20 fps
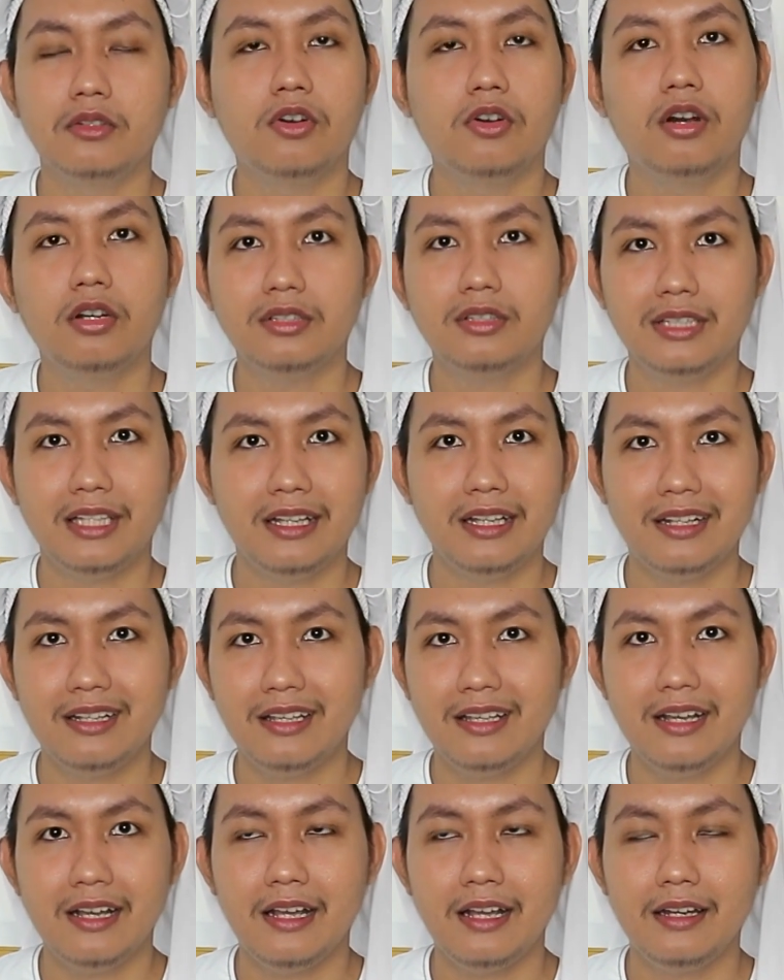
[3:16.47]
koktail
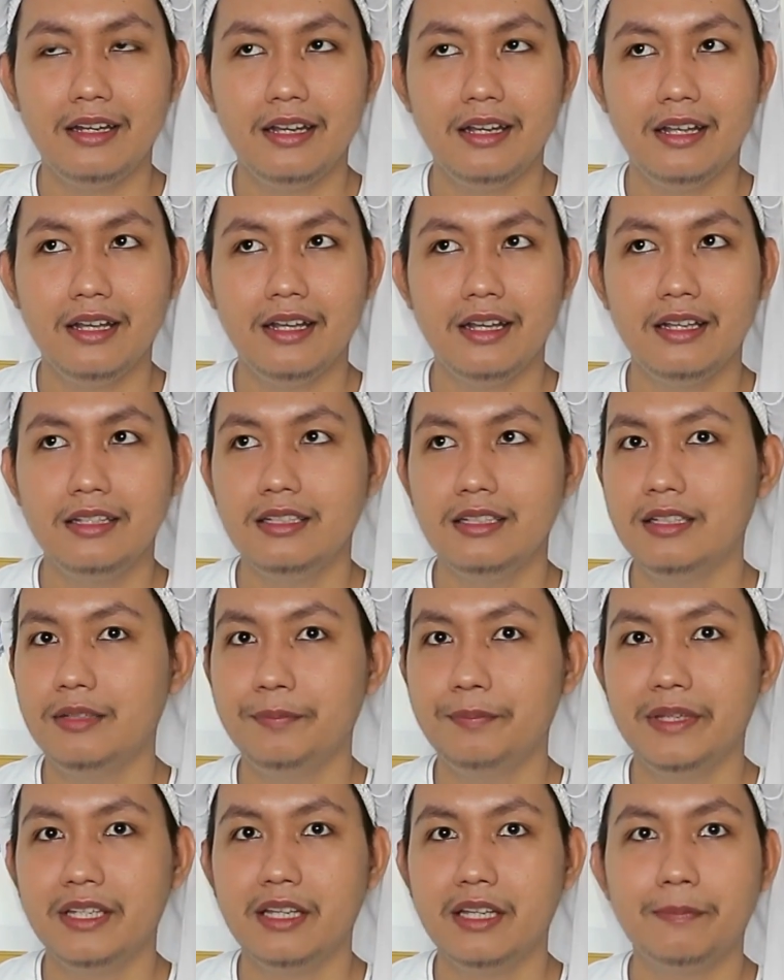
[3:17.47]
yang ada di
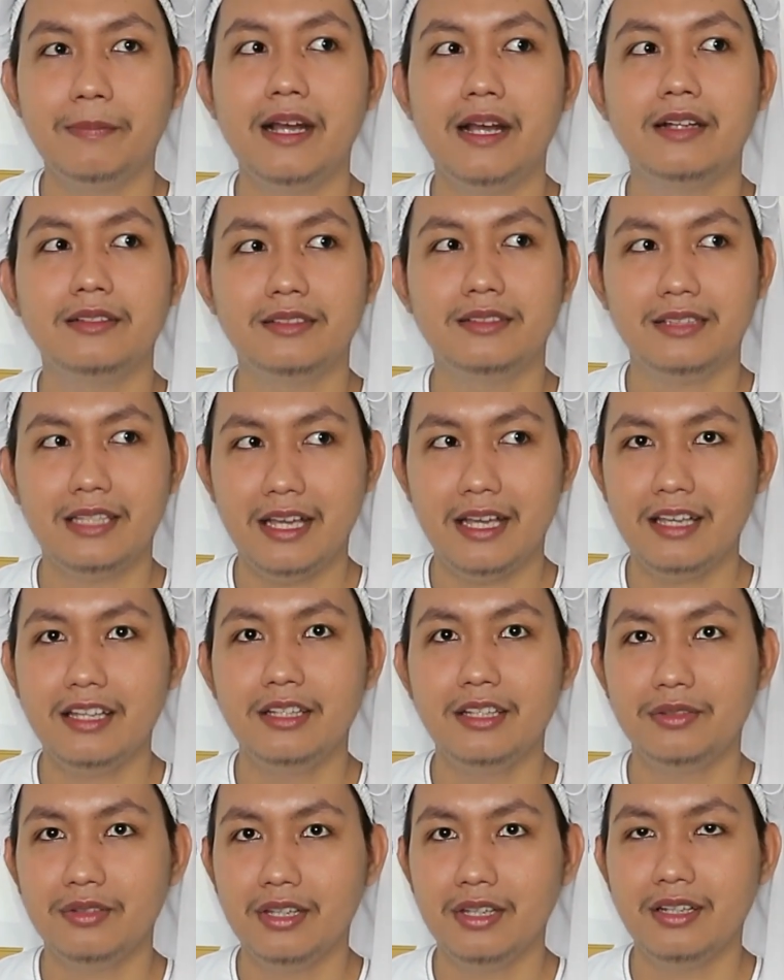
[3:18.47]
pinggir pantai
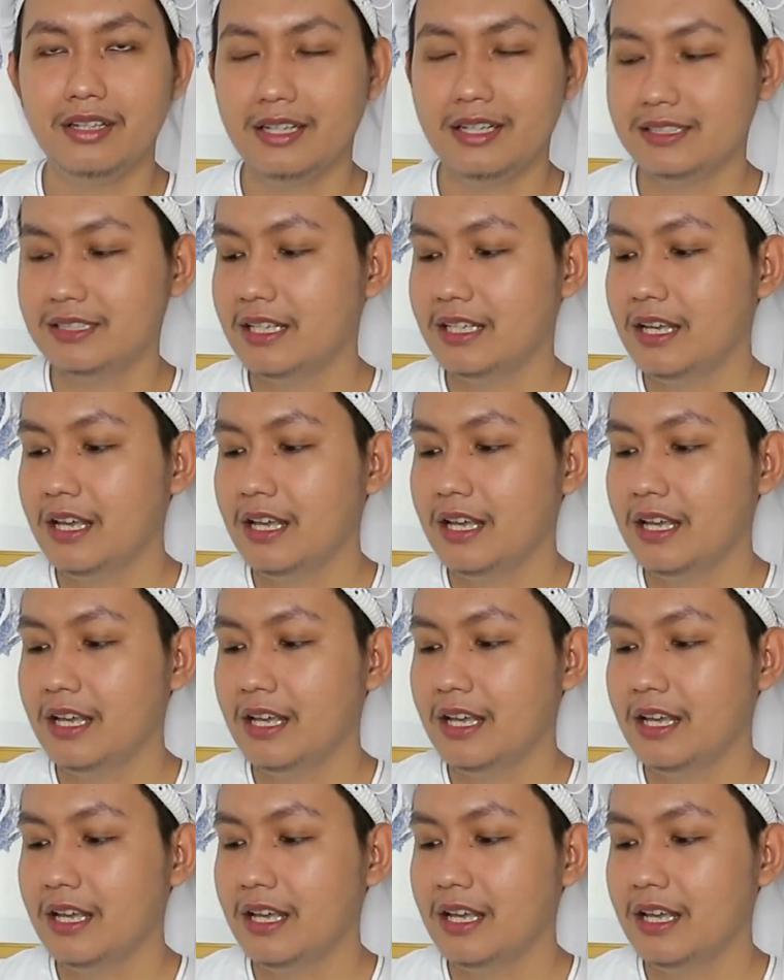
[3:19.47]
gitu ya guys